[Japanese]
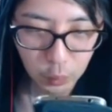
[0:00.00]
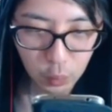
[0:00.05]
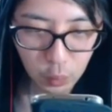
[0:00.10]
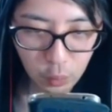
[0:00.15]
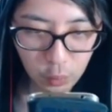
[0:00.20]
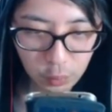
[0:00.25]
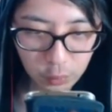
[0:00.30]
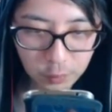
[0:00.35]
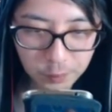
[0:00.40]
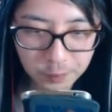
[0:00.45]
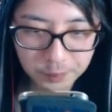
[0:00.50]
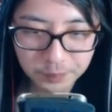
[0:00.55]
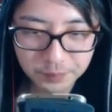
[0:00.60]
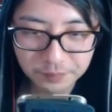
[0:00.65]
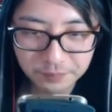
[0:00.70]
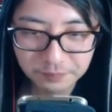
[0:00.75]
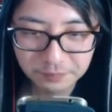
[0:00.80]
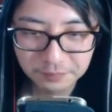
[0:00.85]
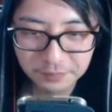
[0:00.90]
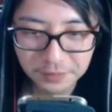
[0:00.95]
おお、
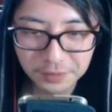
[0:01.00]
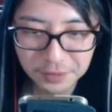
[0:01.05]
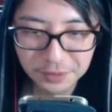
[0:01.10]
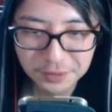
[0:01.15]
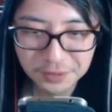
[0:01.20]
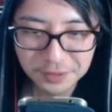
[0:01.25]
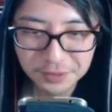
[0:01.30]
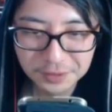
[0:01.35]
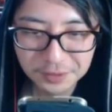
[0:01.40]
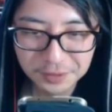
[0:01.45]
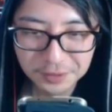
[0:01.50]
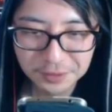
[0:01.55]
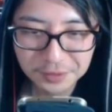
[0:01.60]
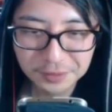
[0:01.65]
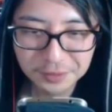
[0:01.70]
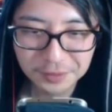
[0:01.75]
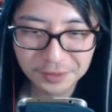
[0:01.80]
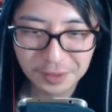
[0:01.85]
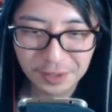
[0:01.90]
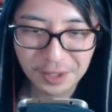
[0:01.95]

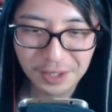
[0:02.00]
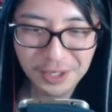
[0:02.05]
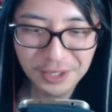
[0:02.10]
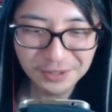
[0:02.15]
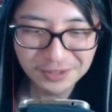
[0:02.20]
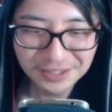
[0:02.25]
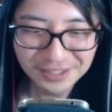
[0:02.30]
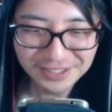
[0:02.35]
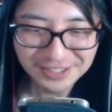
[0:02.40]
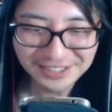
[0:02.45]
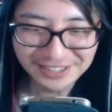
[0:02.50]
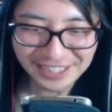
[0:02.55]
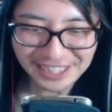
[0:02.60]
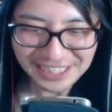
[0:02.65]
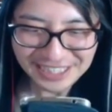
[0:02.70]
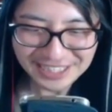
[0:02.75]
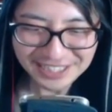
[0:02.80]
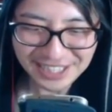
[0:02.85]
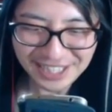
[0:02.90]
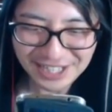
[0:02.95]
解放、
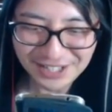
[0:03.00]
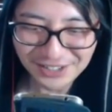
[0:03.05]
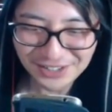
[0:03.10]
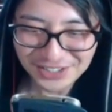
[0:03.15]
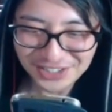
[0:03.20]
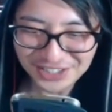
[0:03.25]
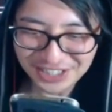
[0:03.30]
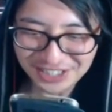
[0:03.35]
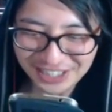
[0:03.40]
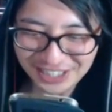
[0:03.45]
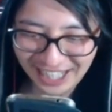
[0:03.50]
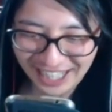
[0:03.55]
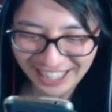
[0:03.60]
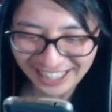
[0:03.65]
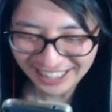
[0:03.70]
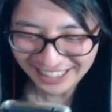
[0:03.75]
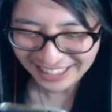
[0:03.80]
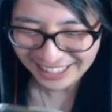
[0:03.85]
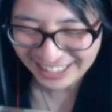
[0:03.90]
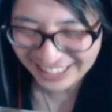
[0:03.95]
全開放してきた
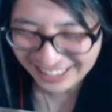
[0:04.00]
